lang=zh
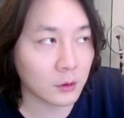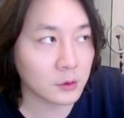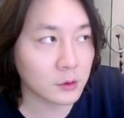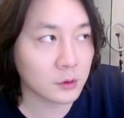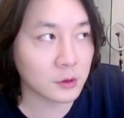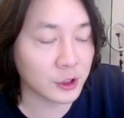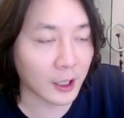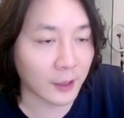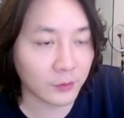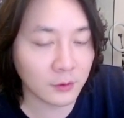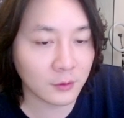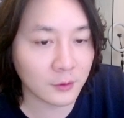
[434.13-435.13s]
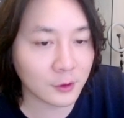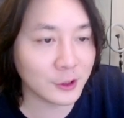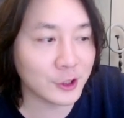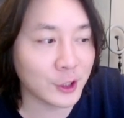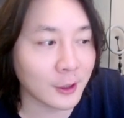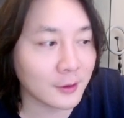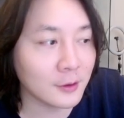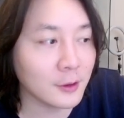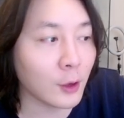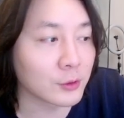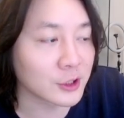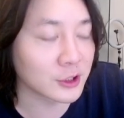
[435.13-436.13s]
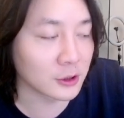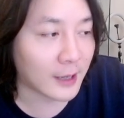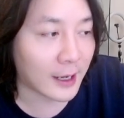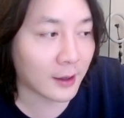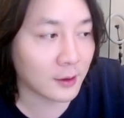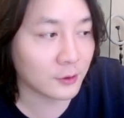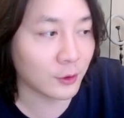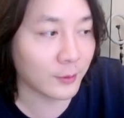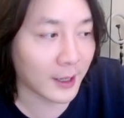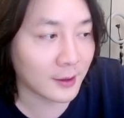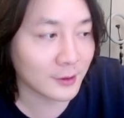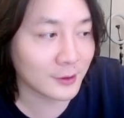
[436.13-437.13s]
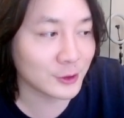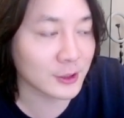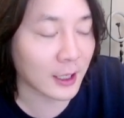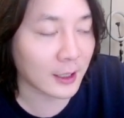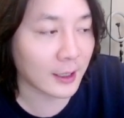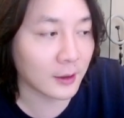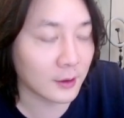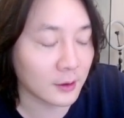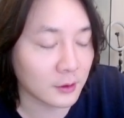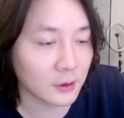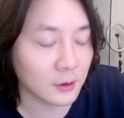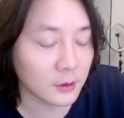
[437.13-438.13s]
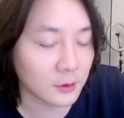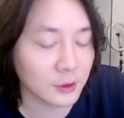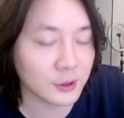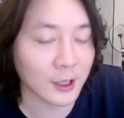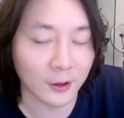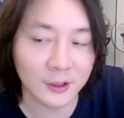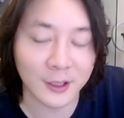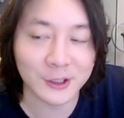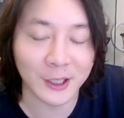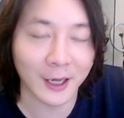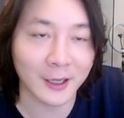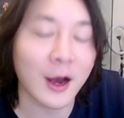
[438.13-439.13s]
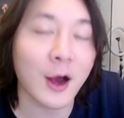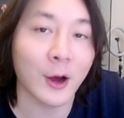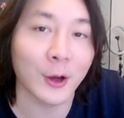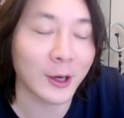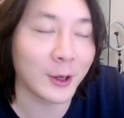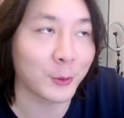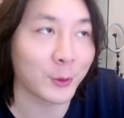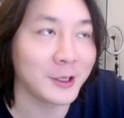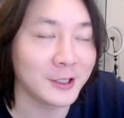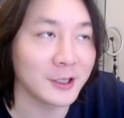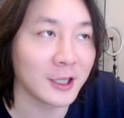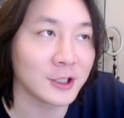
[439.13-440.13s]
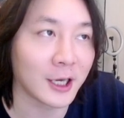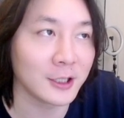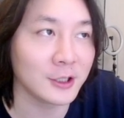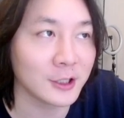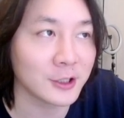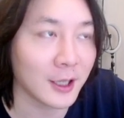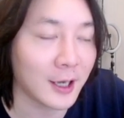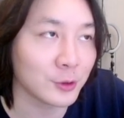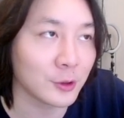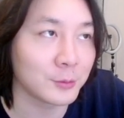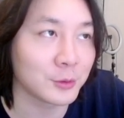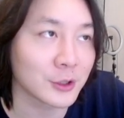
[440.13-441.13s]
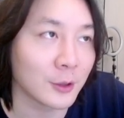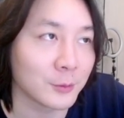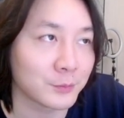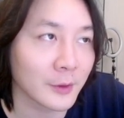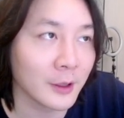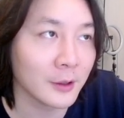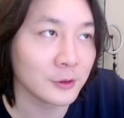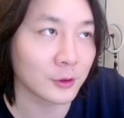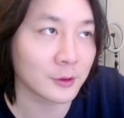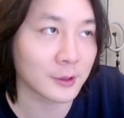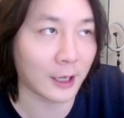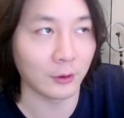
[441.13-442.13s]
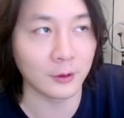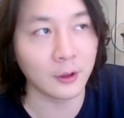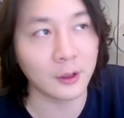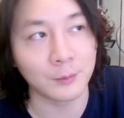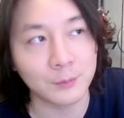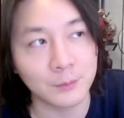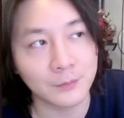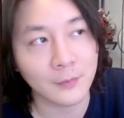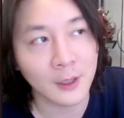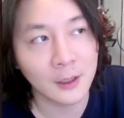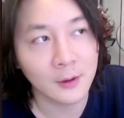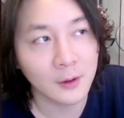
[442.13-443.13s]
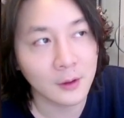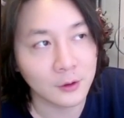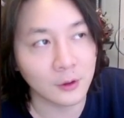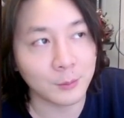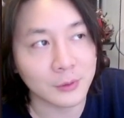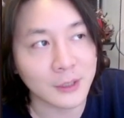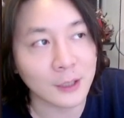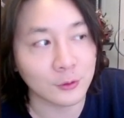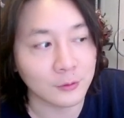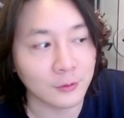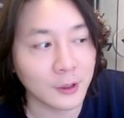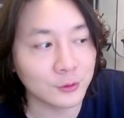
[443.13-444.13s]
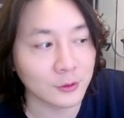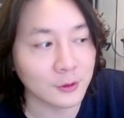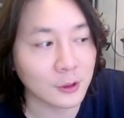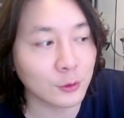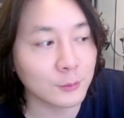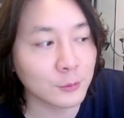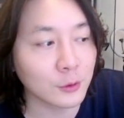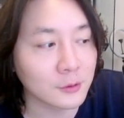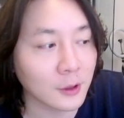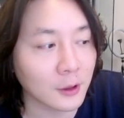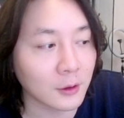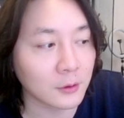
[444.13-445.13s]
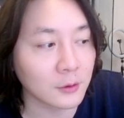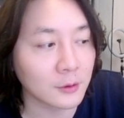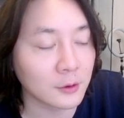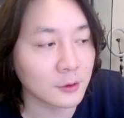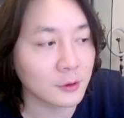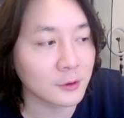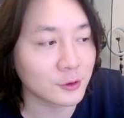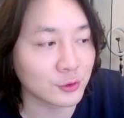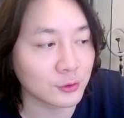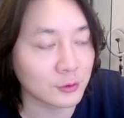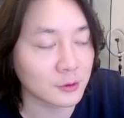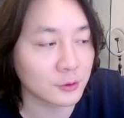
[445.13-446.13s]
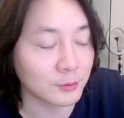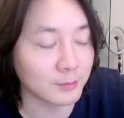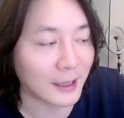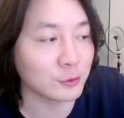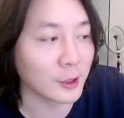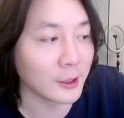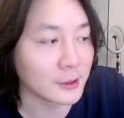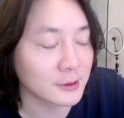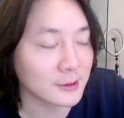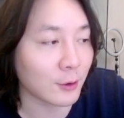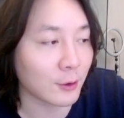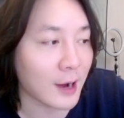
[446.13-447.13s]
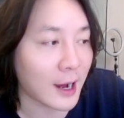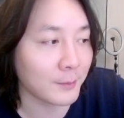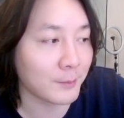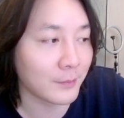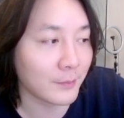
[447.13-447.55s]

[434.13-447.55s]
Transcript: 之前一些陋习吧，对吧？经常最早一年前，刚好也可以回忆一年前，一年前来俱乐部的时候，就感觉有点，有点不太懂规矩，他动不动就。满嘴脏话，